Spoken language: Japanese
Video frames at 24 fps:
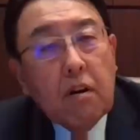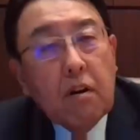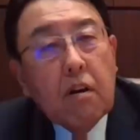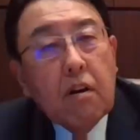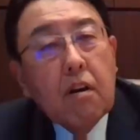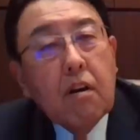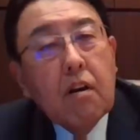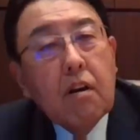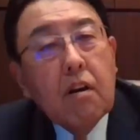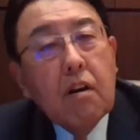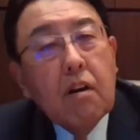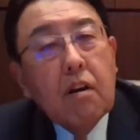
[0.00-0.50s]

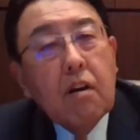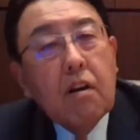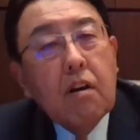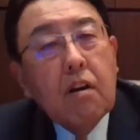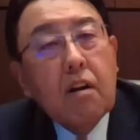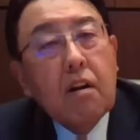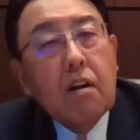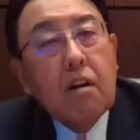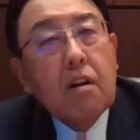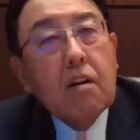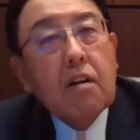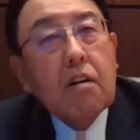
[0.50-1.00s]
分
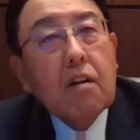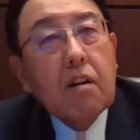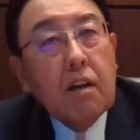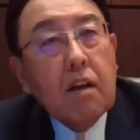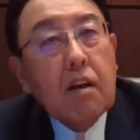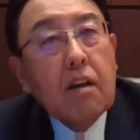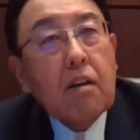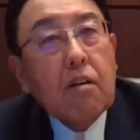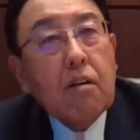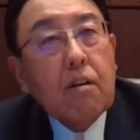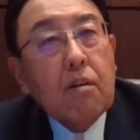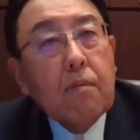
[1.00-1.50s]
数。
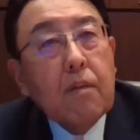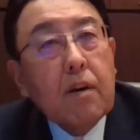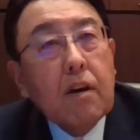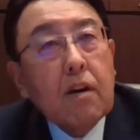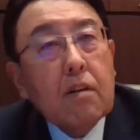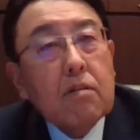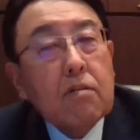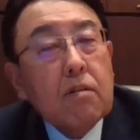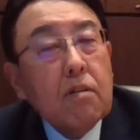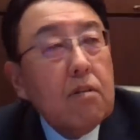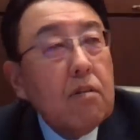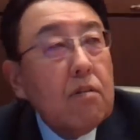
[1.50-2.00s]
ええー、こ
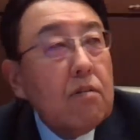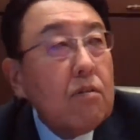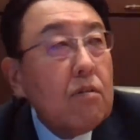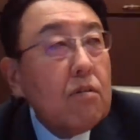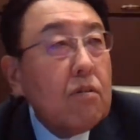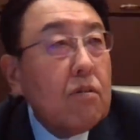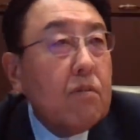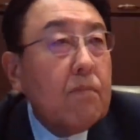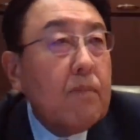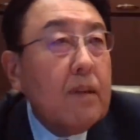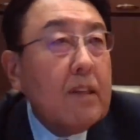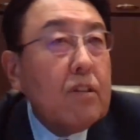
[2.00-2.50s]
ま、あの、
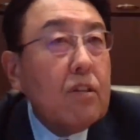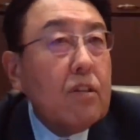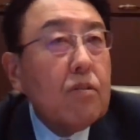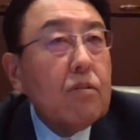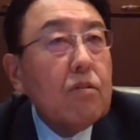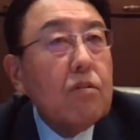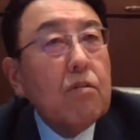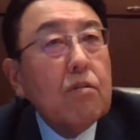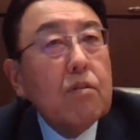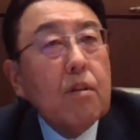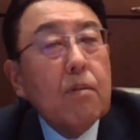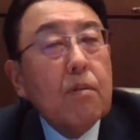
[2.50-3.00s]
つまず
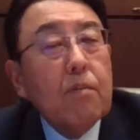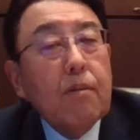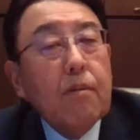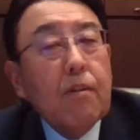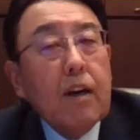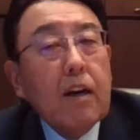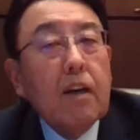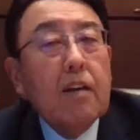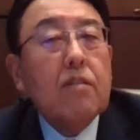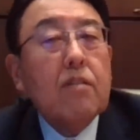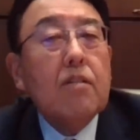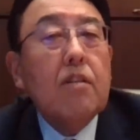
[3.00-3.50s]
くとこってもう
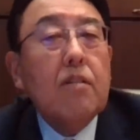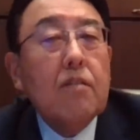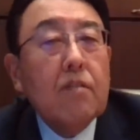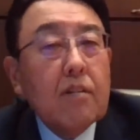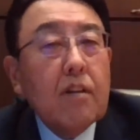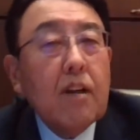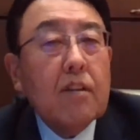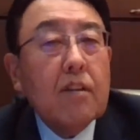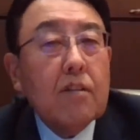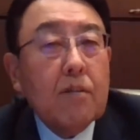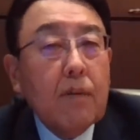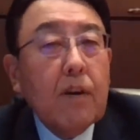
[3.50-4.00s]
分かってるんで
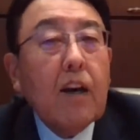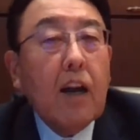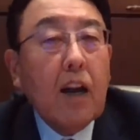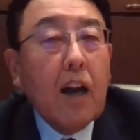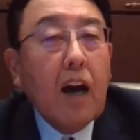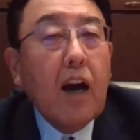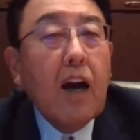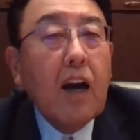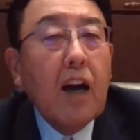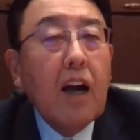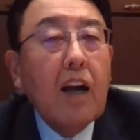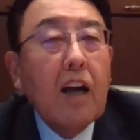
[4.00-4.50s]
すよ、初めか
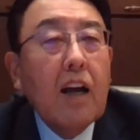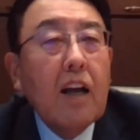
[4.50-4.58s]
ら。